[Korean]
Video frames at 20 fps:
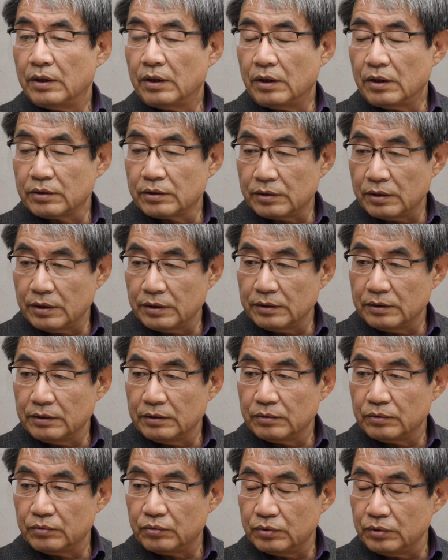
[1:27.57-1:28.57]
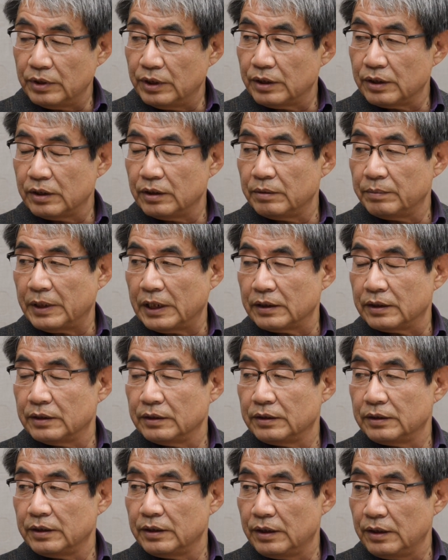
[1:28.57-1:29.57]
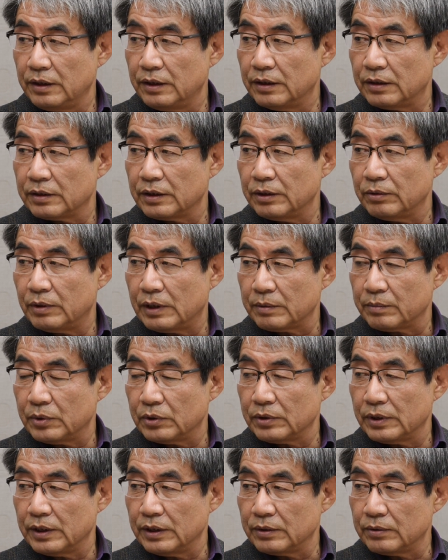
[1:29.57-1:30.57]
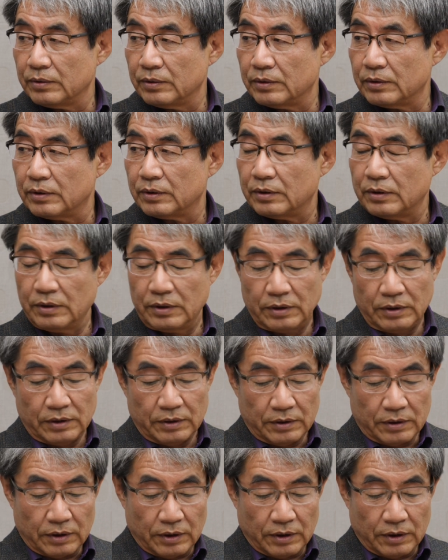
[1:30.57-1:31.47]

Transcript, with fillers: 어떤 훈련을 받은 인력이 확보돼 있고 아.